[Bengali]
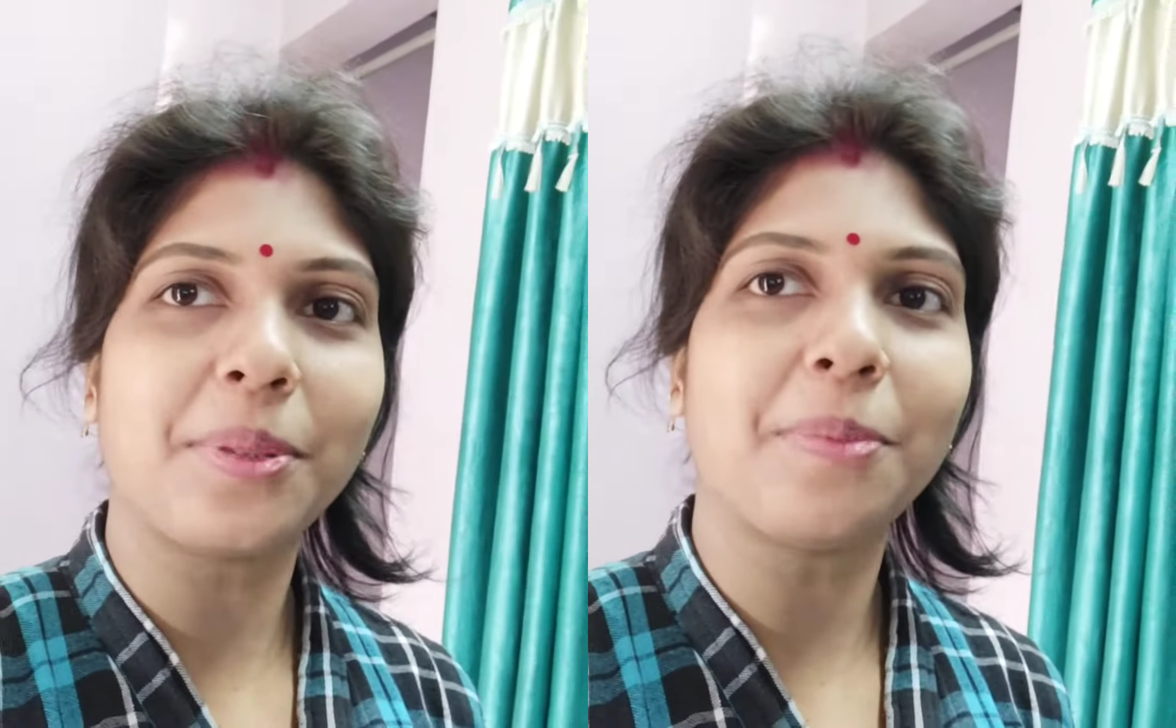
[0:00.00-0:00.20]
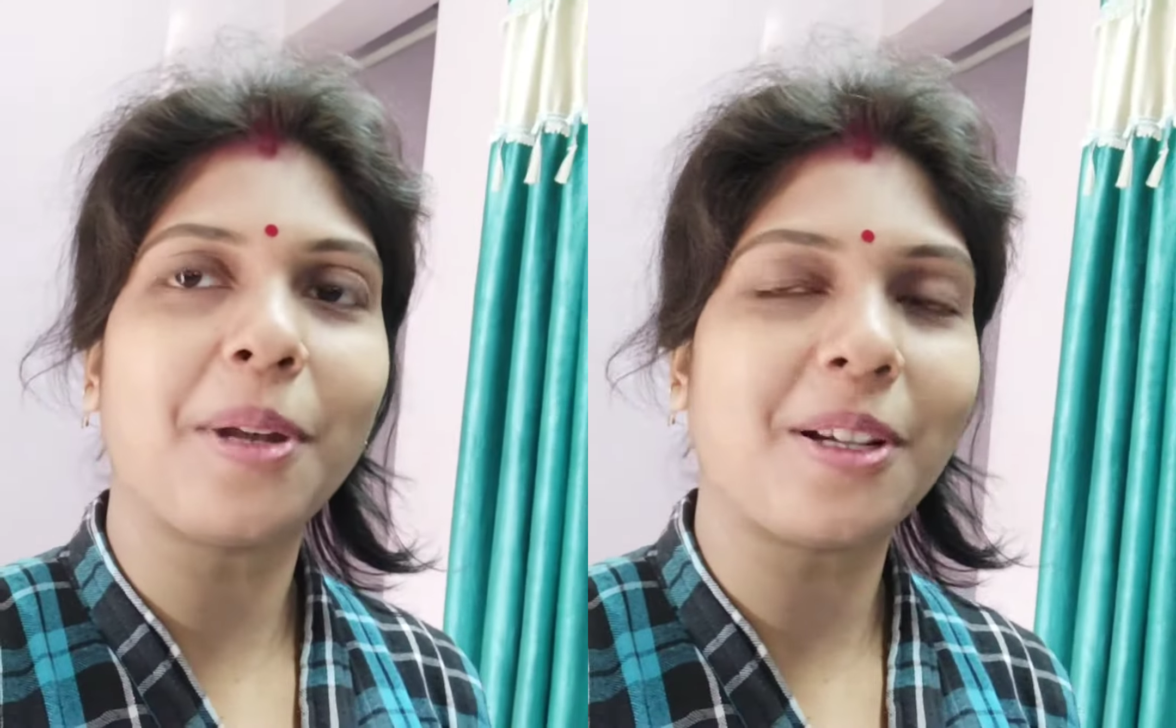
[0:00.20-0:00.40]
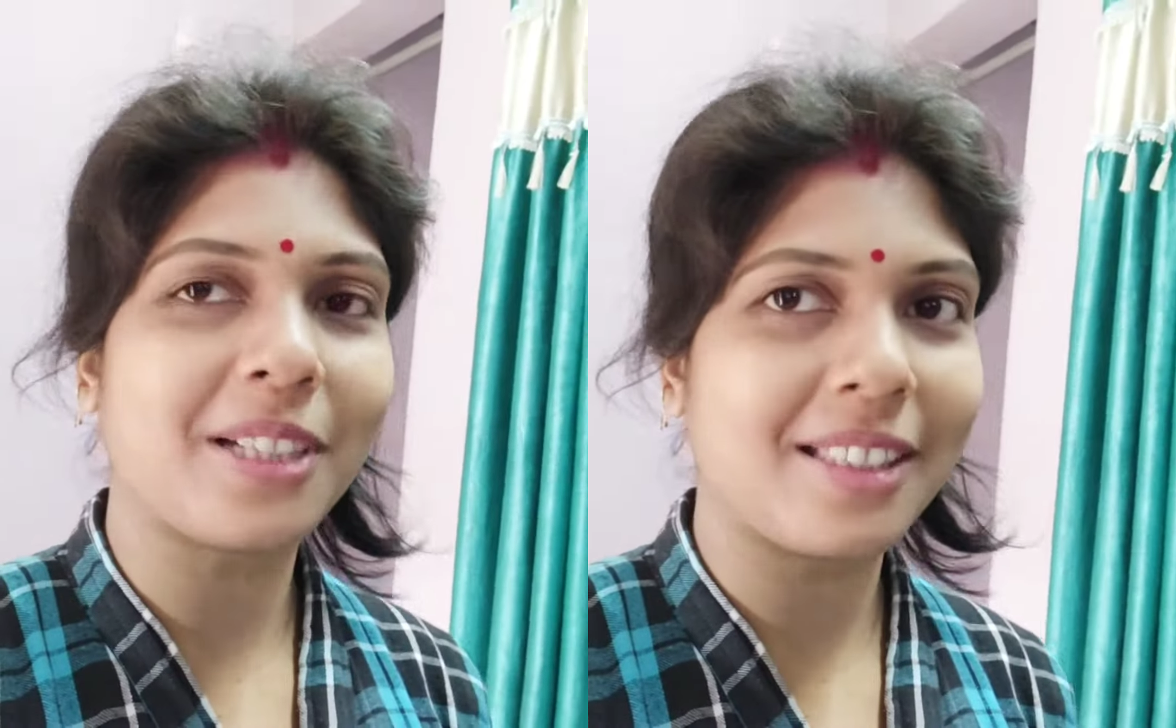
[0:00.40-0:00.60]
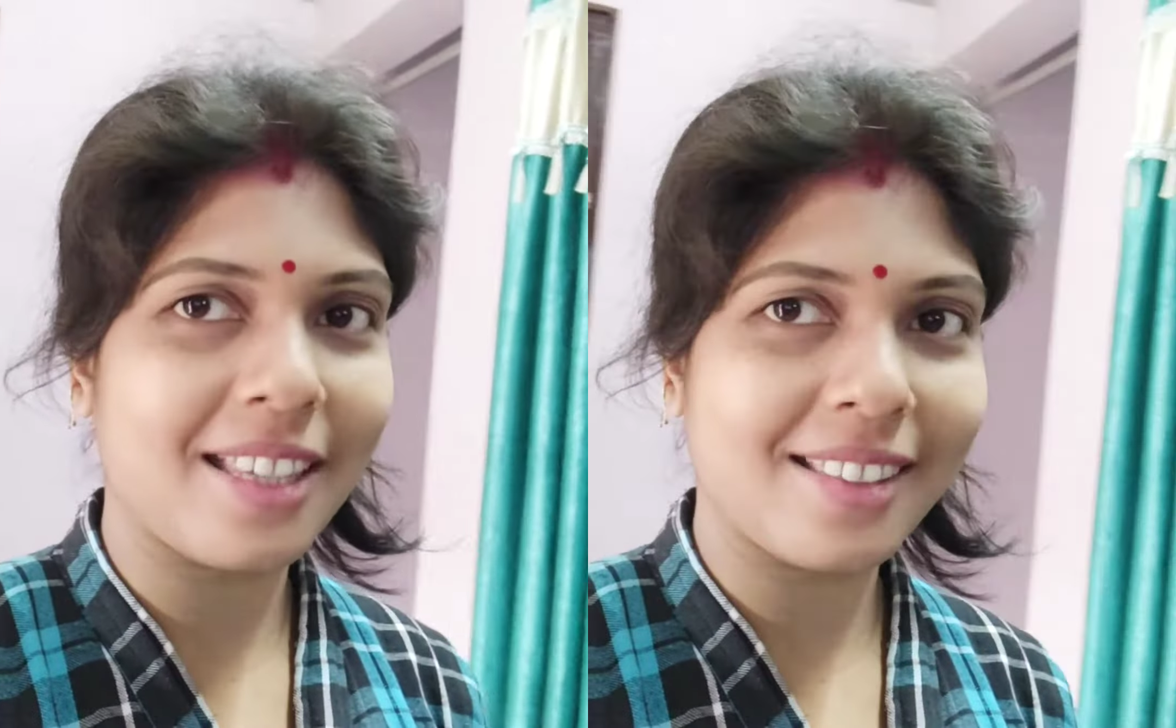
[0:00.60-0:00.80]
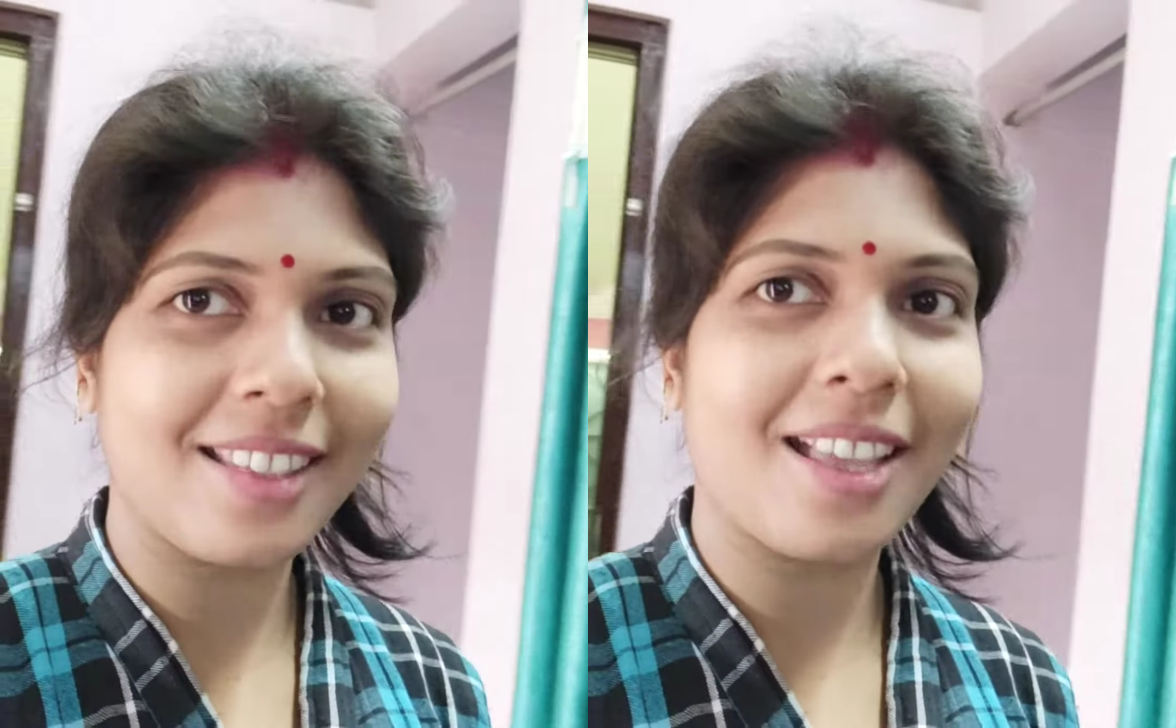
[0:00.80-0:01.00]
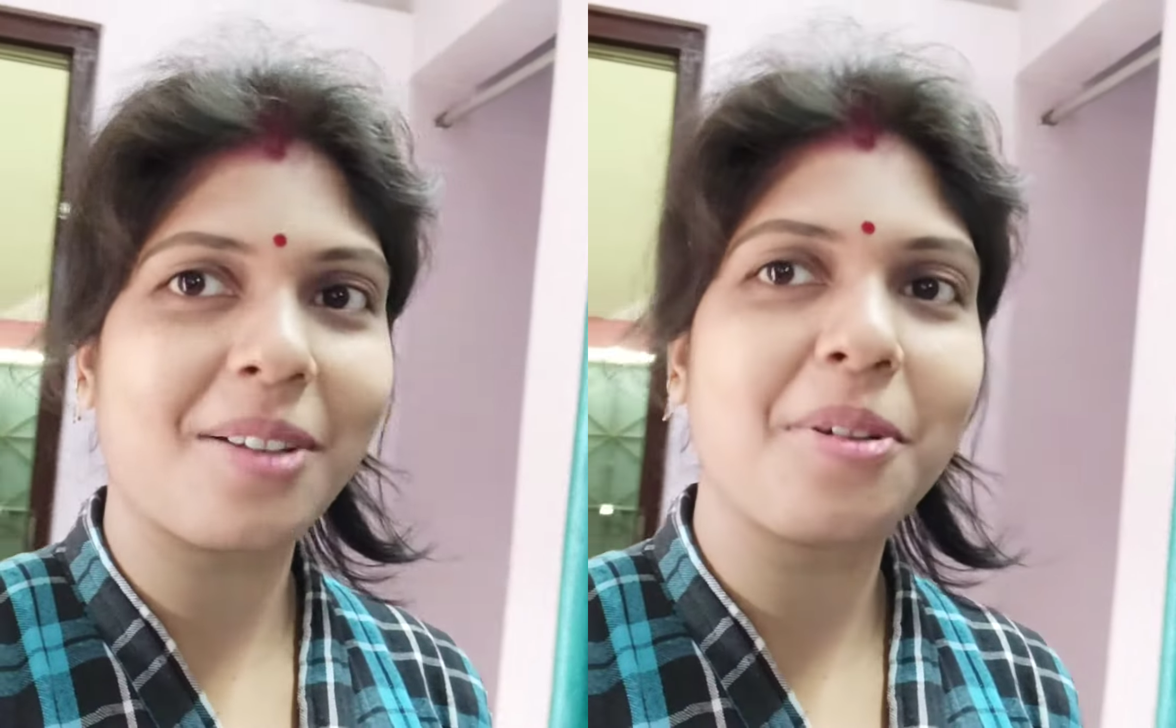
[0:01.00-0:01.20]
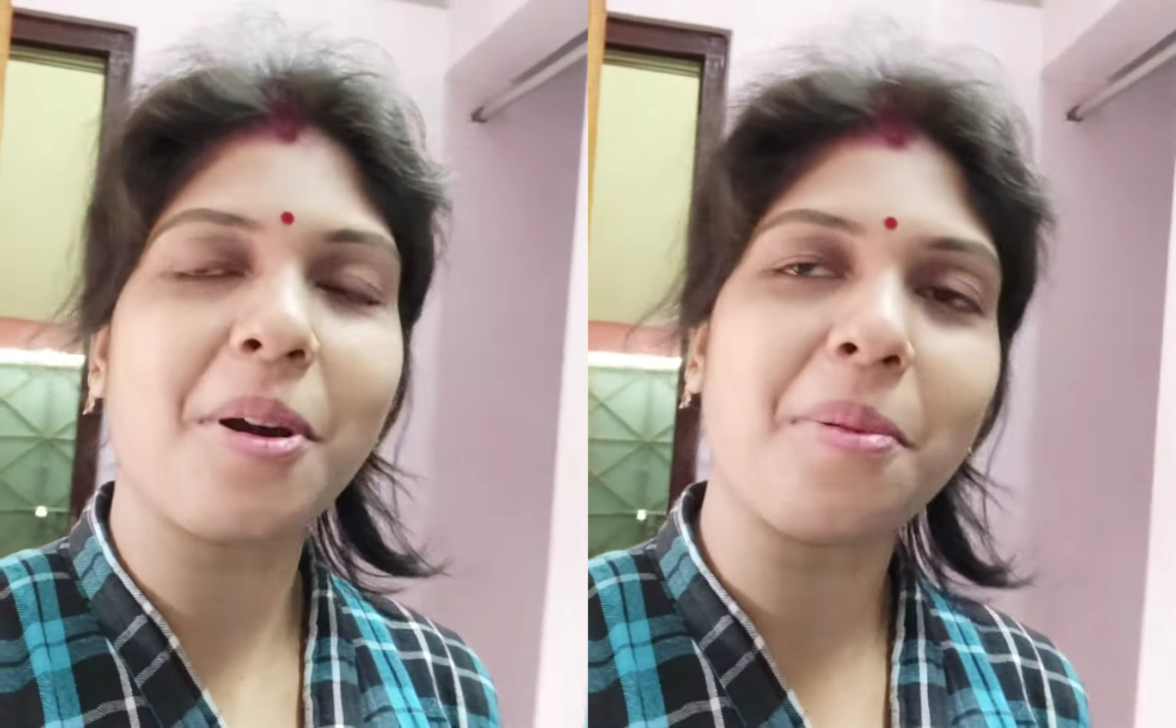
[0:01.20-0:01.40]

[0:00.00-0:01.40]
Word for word: তো ব্লগটা দেখতে থাকো